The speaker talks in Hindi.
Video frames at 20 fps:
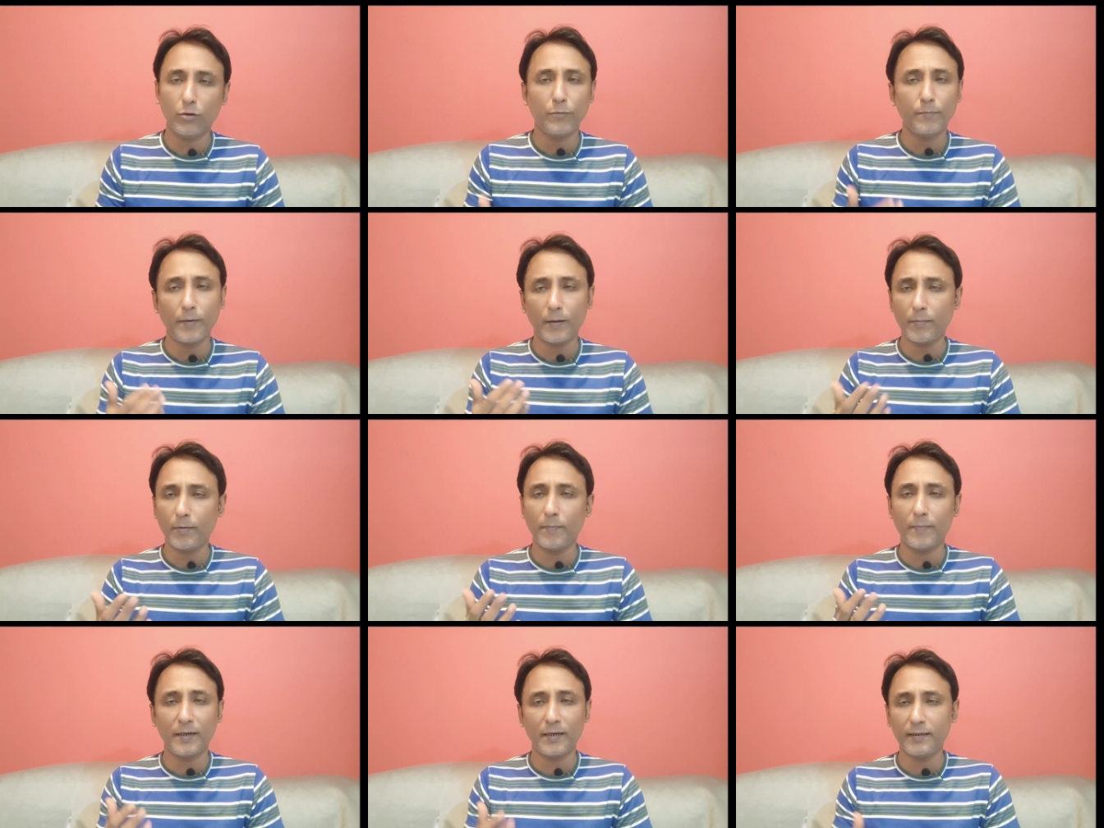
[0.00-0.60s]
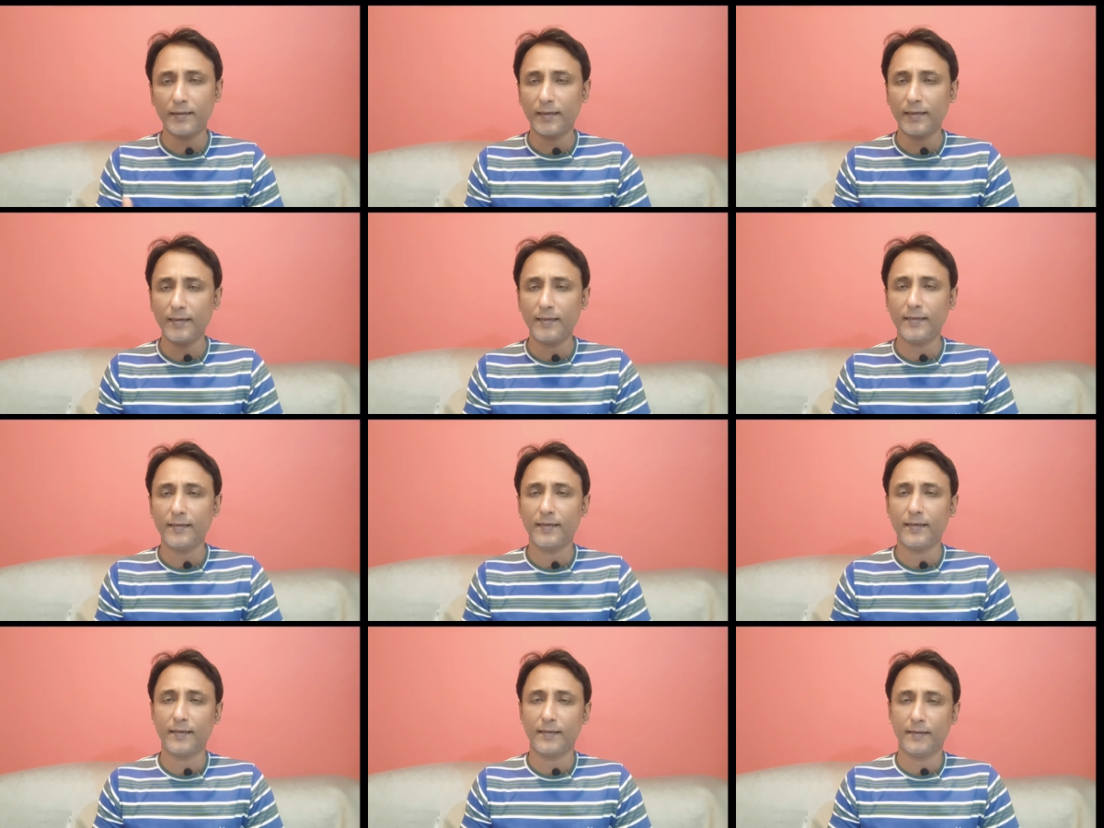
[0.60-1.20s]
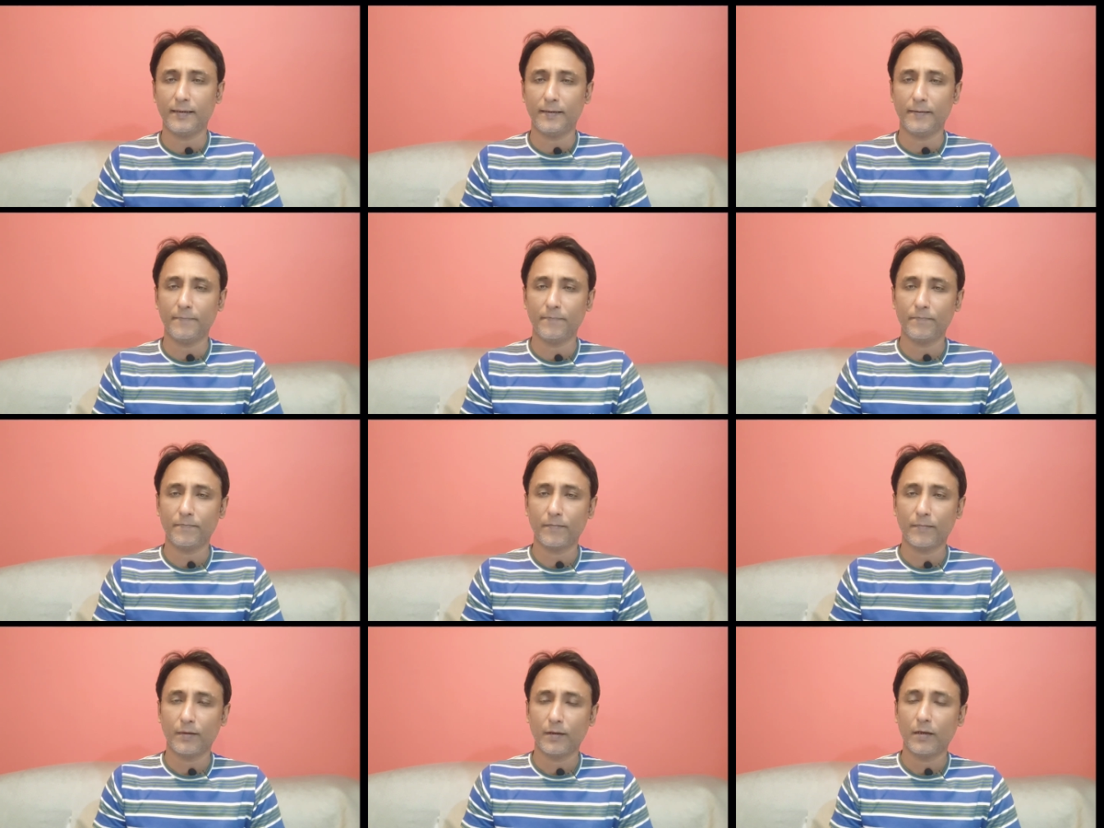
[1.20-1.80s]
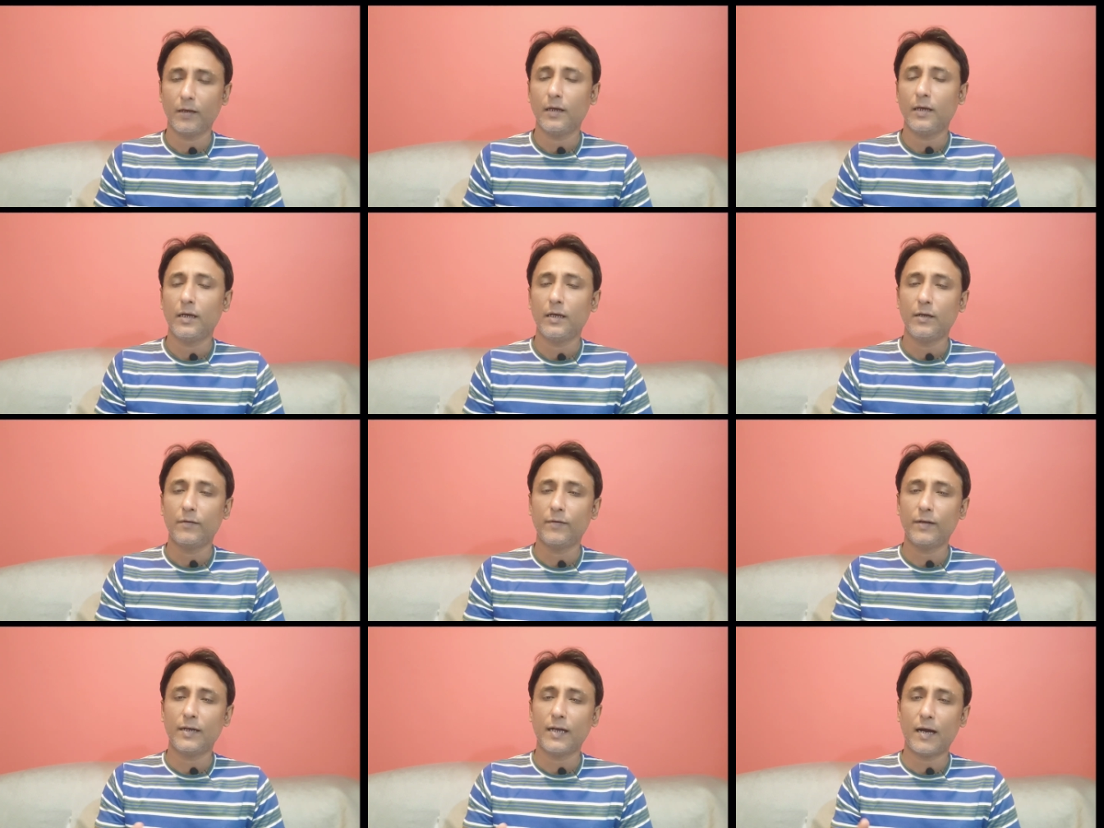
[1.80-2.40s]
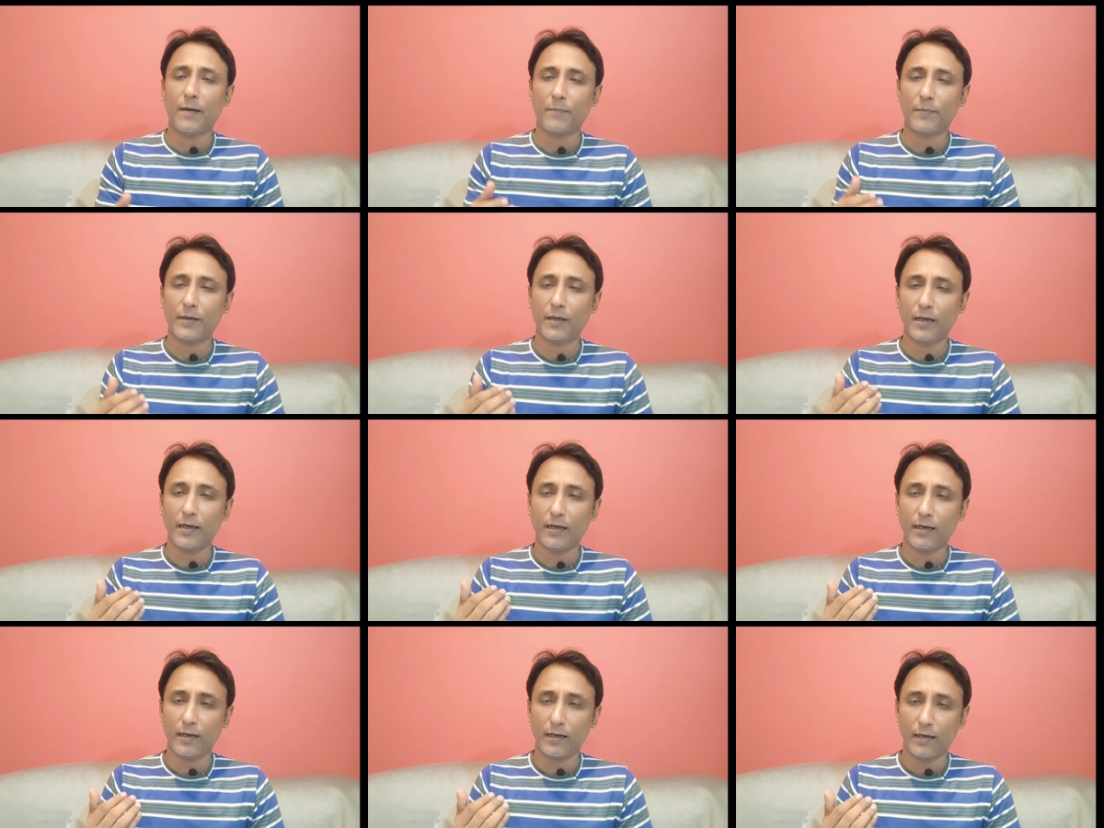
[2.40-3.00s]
उन पर भी बड़ी तनकी देगी है इवन आपके